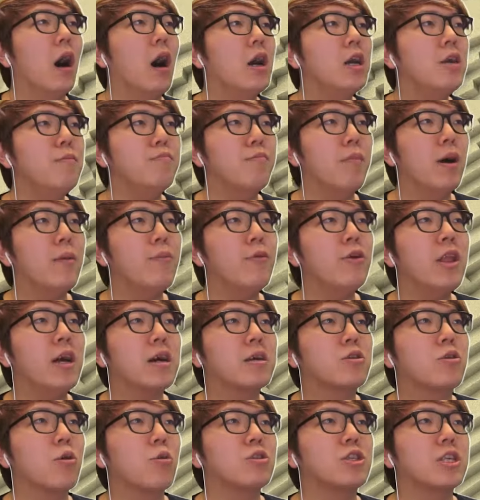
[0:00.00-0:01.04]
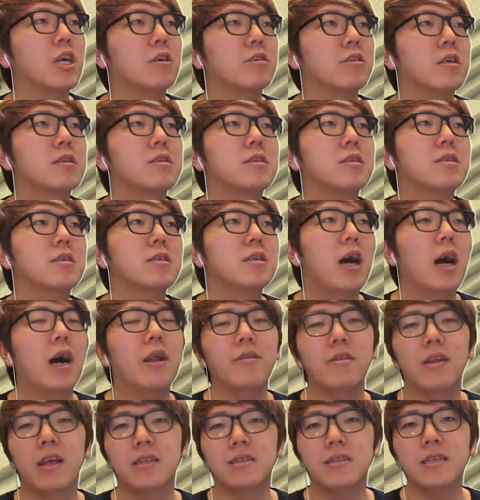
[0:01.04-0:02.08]
はい間もなく到着ですあ
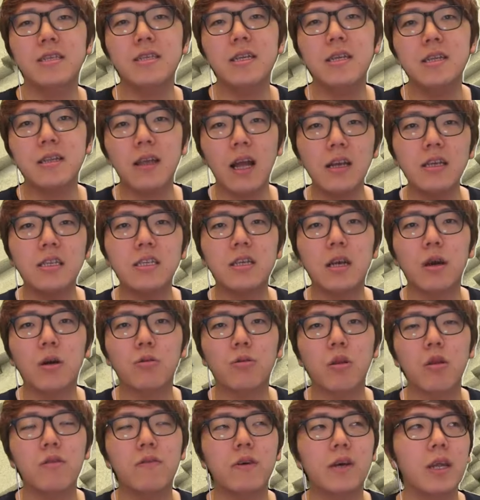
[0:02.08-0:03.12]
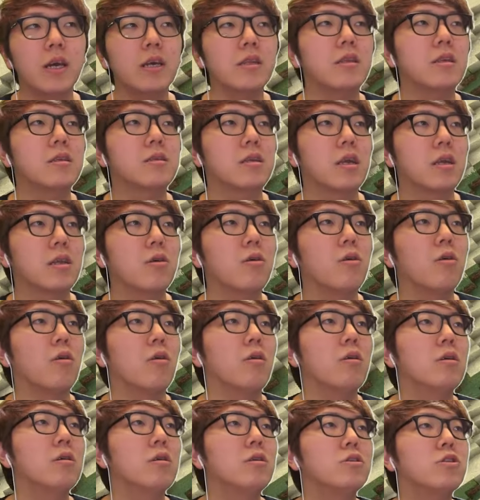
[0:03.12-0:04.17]
のね全然大したことではないんですけ
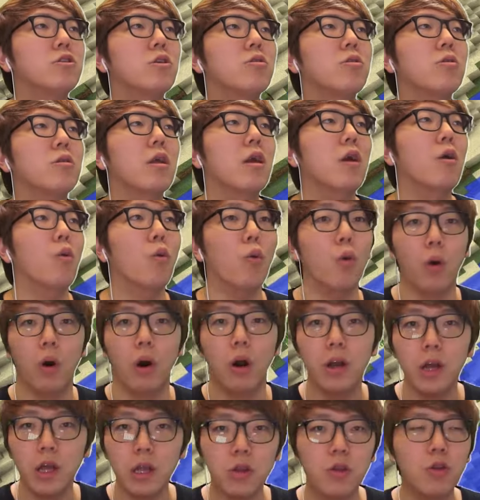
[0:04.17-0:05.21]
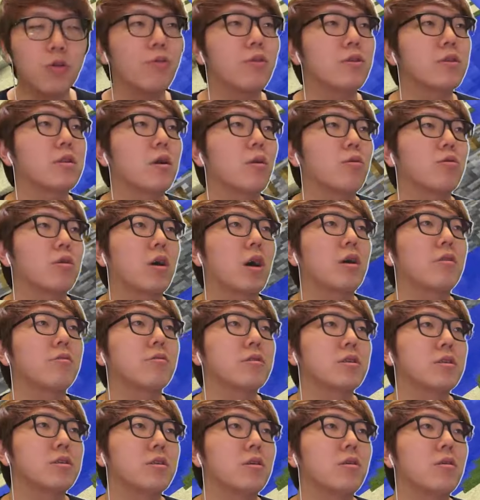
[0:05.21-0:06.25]
どちょっとね俺れって思ったことがある
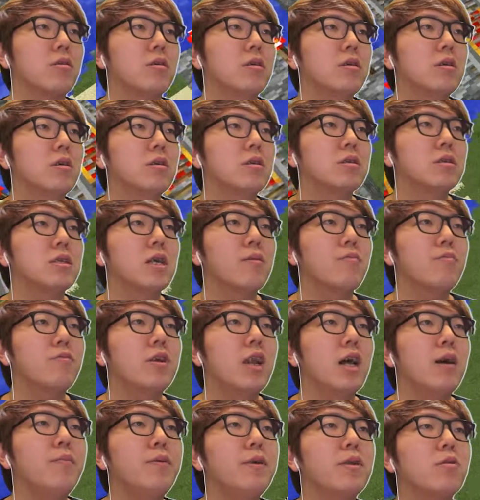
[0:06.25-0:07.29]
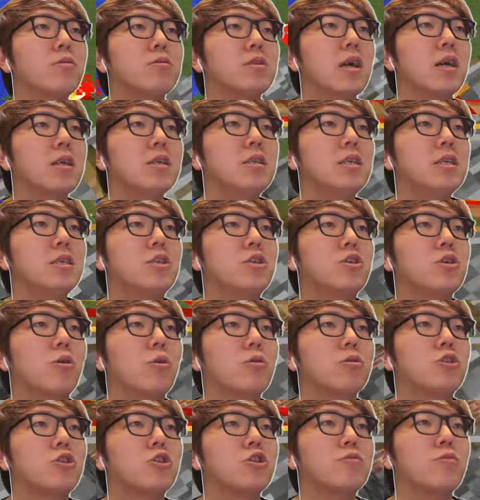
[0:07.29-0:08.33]
んですよさあ村人さんに
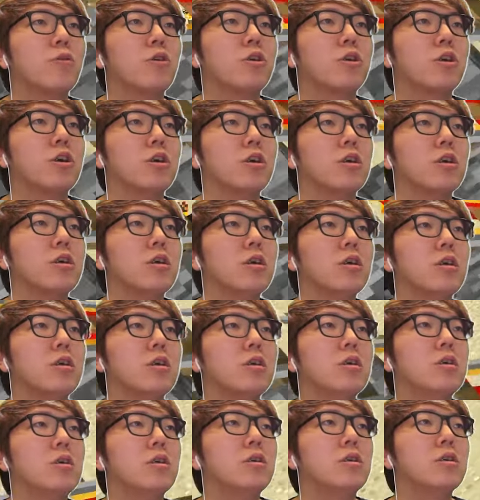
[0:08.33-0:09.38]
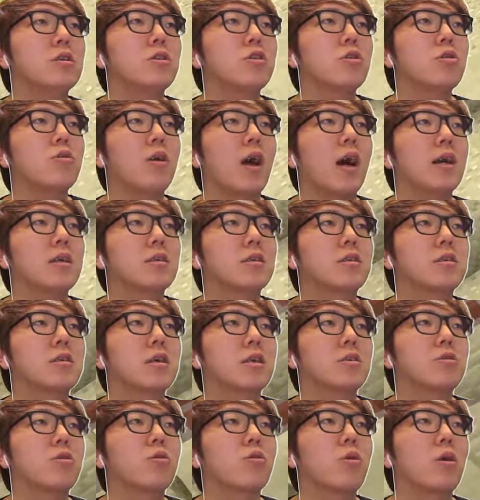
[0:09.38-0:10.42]
ご注目ちょっとハスク
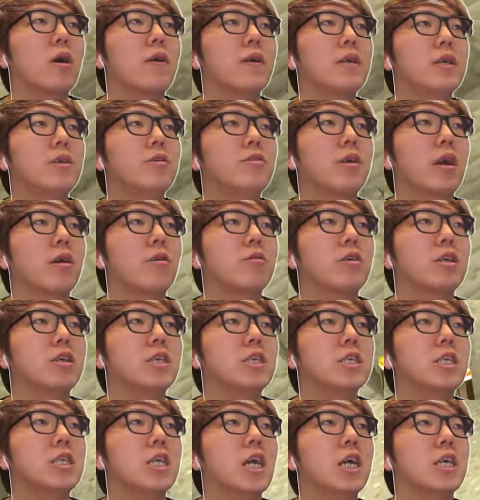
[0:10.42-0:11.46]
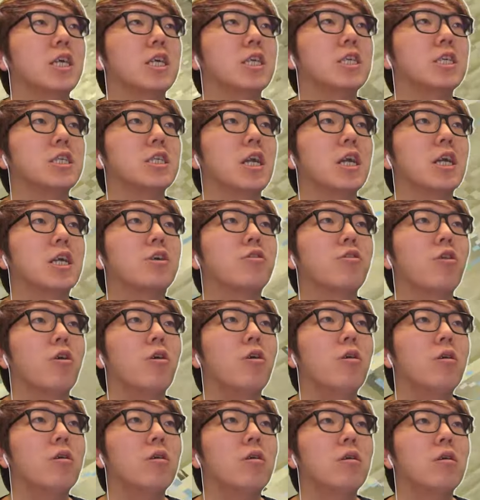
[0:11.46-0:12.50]
が外側にいるけど気にしない気にしない行く
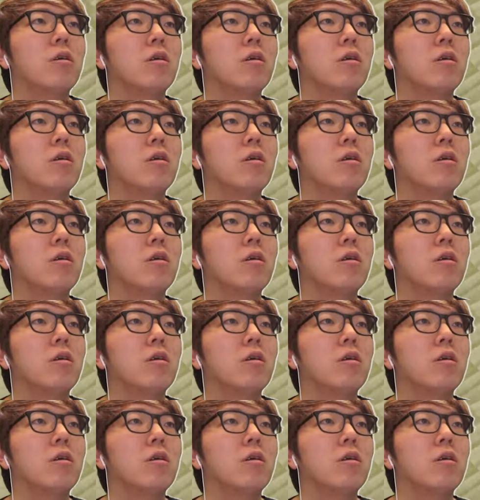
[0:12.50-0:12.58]
よ